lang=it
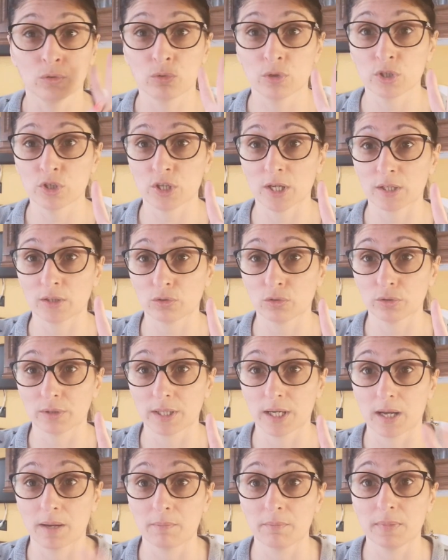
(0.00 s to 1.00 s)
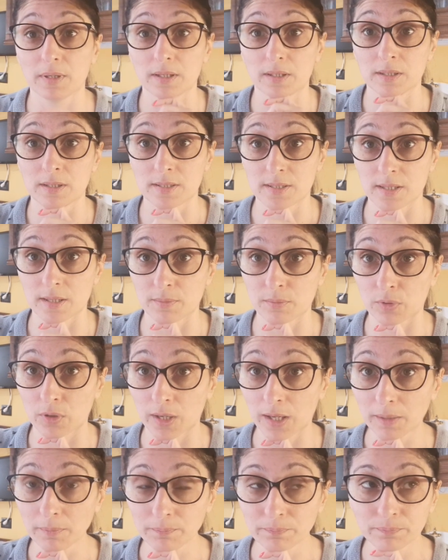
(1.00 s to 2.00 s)
200 grammi di
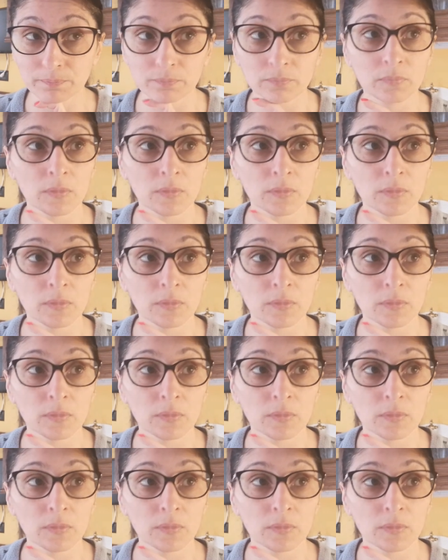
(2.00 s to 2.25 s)
semola